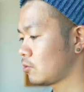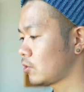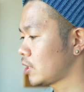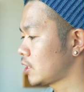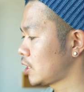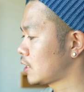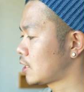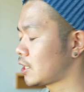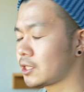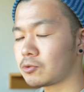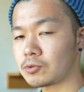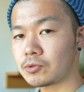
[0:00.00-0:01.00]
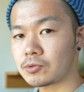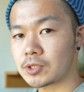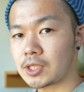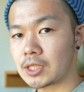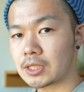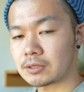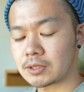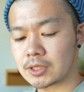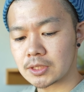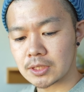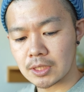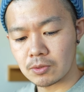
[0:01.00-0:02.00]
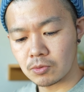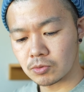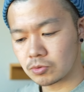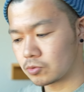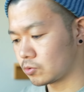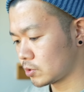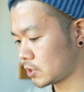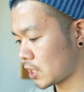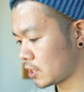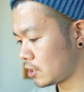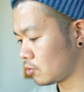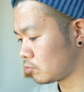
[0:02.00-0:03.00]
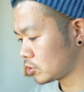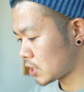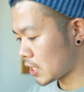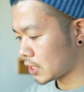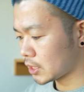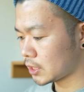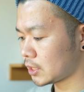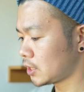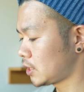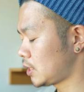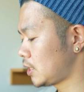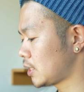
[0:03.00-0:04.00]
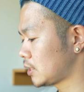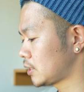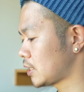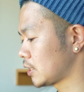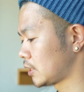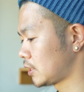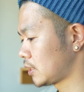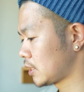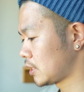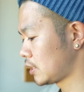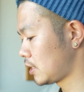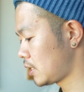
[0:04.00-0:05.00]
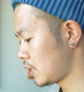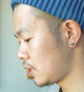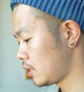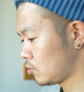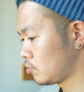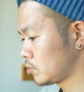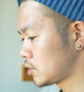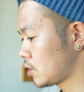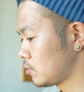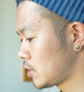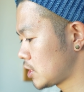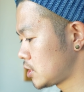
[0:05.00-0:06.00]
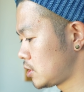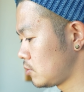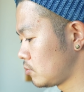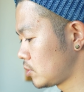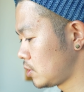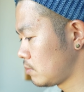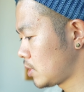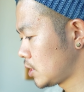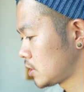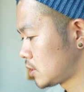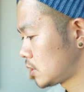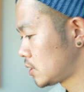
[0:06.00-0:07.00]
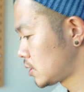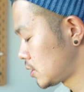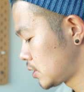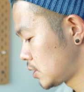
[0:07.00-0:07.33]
これがね、空の容器になるんですけど、ちょっと最近重さ測ってなかったんで、重さを出しておきます。